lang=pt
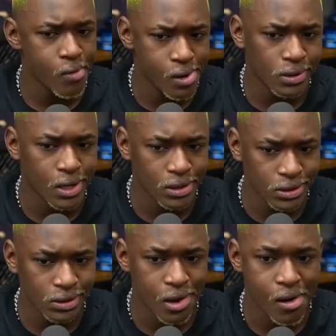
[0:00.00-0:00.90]
porra, da
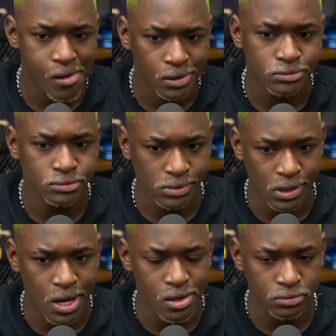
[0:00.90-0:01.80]
Relíquia.
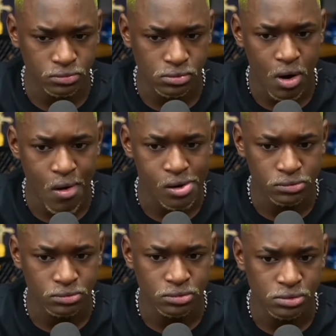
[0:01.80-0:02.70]
Tá Caralho. Ligado?
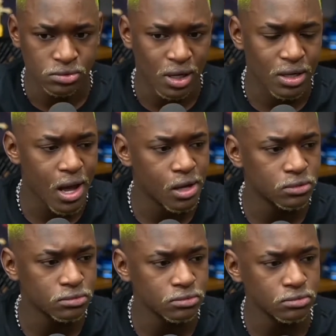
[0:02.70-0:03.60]
Qual Só é que essa?
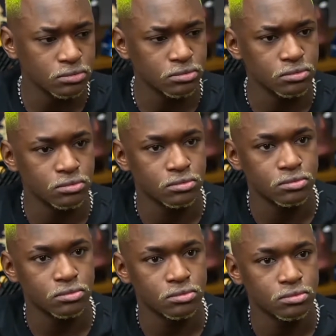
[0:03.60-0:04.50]
aí do doce de
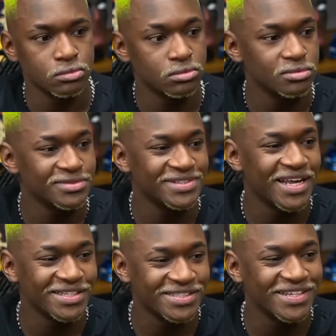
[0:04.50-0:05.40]
leite? Do dente de
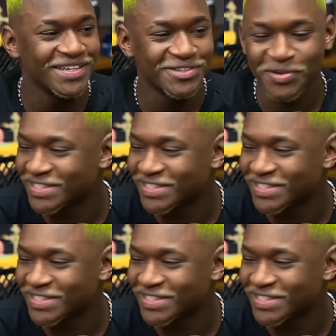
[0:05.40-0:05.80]
leite? Doce de leite,